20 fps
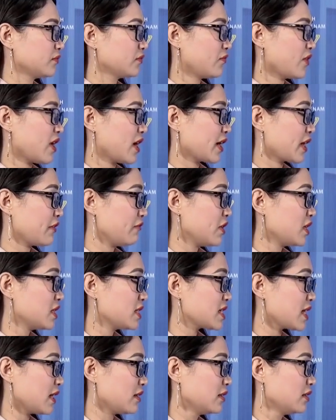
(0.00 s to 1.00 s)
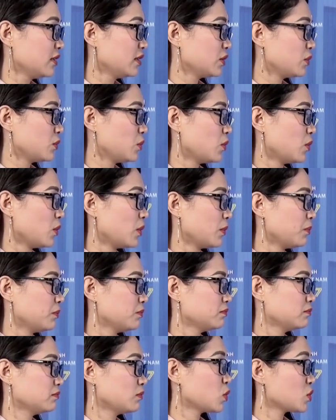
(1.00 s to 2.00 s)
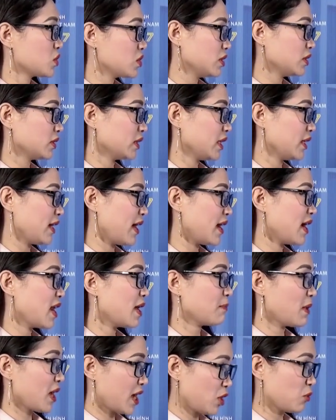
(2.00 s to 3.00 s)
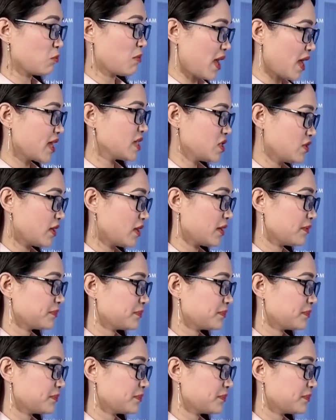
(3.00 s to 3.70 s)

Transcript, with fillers: và cái phần trả lời của Bộ trưởng thì đã làm hài lòng bà hay chưa?